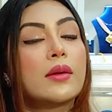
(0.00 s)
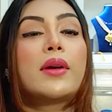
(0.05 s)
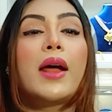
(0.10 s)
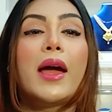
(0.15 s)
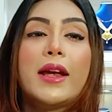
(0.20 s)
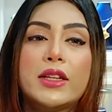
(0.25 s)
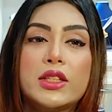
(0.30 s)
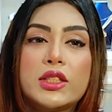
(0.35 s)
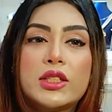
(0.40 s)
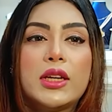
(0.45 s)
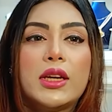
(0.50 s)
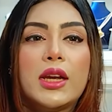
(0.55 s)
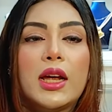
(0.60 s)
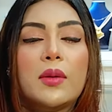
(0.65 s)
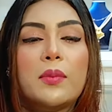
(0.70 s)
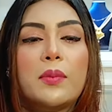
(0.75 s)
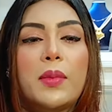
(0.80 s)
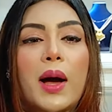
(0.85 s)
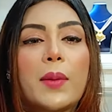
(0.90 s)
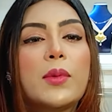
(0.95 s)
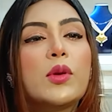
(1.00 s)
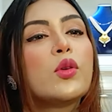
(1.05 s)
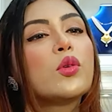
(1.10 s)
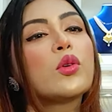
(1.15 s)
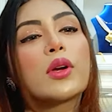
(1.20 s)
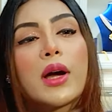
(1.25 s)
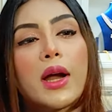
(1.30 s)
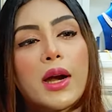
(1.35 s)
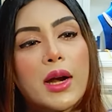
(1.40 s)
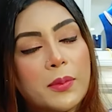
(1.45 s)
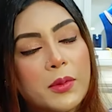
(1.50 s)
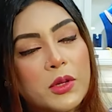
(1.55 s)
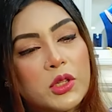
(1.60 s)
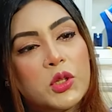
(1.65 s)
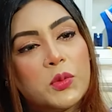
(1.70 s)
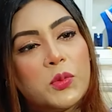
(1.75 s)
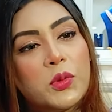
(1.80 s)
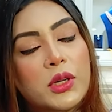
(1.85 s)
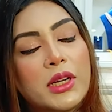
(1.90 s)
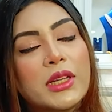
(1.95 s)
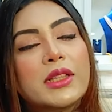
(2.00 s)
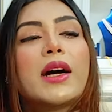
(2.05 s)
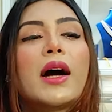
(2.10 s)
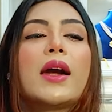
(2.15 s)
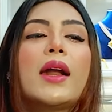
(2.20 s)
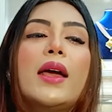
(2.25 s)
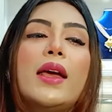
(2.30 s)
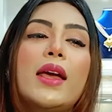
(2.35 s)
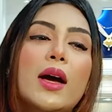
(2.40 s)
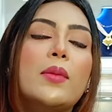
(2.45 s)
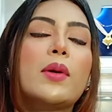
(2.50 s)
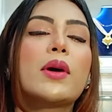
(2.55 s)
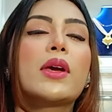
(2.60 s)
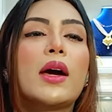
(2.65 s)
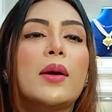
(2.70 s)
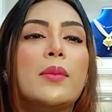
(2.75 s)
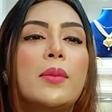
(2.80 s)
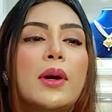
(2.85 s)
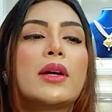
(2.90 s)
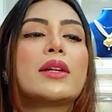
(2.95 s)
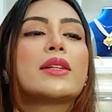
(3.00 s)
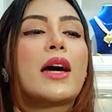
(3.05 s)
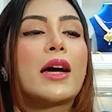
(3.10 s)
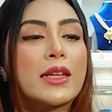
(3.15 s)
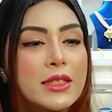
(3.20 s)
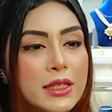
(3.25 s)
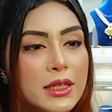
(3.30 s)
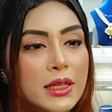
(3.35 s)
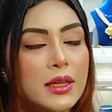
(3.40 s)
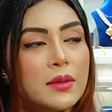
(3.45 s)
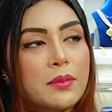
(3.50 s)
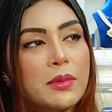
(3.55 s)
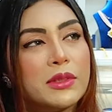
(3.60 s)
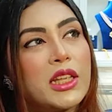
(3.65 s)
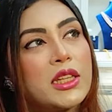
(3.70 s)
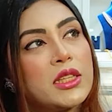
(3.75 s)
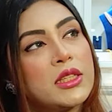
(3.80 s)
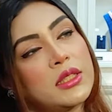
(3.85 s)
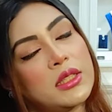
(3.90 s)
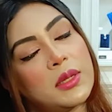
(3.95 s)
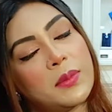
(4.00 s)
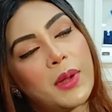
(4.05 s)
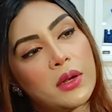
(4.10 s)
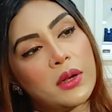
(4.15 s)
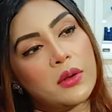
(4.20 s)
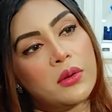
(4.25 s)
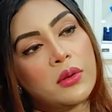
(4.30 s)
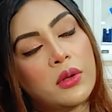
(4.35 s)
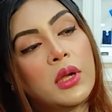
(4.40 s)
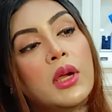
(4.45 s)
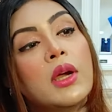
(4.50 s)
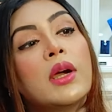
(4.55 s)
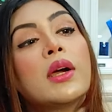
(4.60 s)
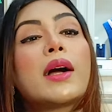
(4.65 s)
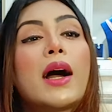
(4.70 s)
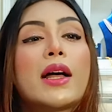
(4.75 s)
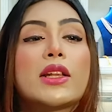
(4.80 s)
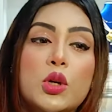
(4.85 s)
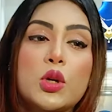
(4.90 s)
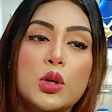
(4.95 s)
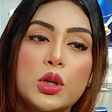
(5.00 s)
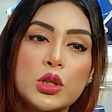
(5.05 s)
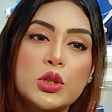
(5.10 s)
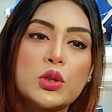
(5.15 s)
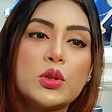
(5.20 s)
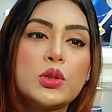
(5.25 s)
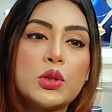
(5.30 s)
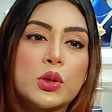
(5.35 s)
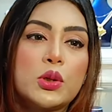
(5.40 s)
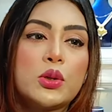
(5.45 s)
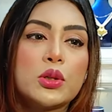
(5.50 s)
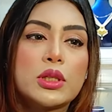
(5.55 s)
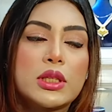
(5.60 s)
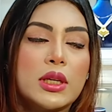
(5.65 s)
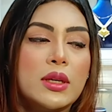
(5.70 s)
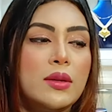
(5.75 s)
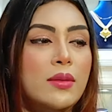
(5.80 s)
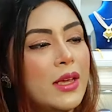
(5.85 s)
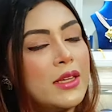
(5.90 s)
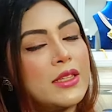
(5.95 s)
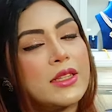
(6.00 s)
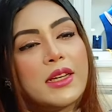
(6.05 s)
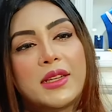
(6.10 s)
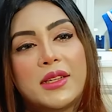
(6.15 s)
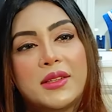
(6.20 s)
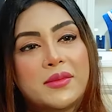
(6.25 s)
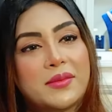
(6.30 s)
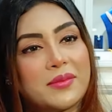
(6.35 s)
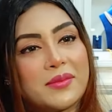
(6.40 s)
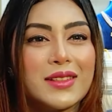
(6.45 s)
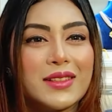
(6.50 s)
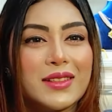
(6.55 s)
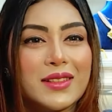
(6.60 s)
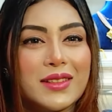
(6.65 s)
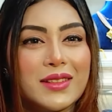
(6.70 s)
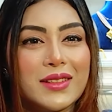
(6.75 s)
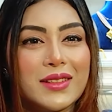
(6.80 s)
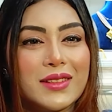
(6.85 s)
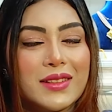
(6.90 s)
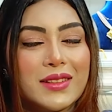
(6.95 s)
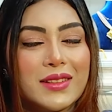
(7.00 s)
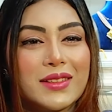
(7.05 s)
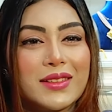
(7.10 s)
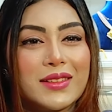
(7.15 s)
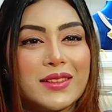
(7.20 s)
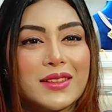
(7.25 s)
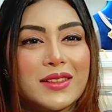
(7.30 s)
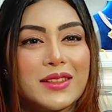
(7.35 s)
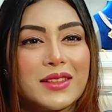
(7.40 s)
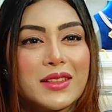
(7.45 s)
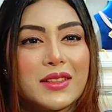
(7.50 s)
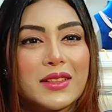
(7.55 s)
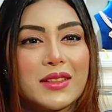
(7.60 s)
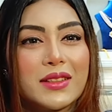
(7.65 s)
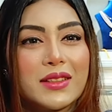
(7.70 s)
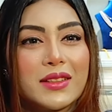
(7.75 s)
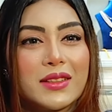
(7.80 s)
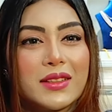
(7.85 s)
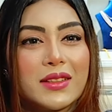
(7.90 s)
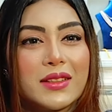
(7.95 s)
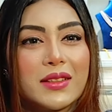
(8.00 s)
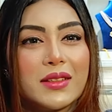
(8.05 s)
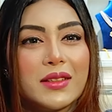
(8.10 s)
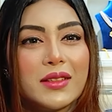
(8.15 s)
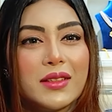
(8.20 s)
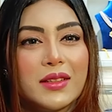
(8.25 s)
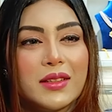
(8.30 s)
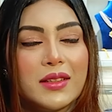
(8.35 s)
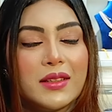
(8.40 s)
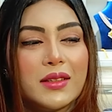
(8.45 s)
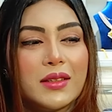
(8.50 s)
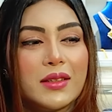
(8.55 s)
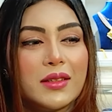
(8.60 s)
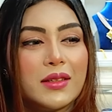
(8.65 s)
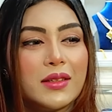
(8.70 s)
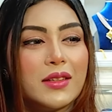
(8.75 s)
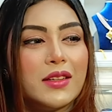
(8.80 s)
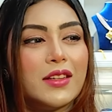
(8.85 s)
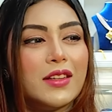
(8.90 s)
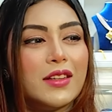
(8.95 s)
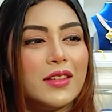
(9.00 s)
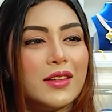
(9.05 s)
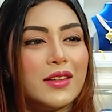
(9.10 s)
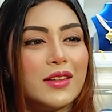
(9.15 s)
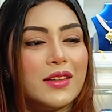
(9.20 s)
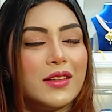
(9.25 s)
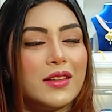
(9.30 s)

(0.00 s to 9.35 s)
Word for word: রাইট ছিলাম বা আমি কোনো খারাপ কিছু বলিনি তারাই আমাকে আবার ডাকছে বা তাদের সাথে ভালো কাজ করার সুযোগ হচ্ছে এটাই মিষ্টি জানাতের ক্ষেত্রে ঠিক সেম অনেকেই বলছে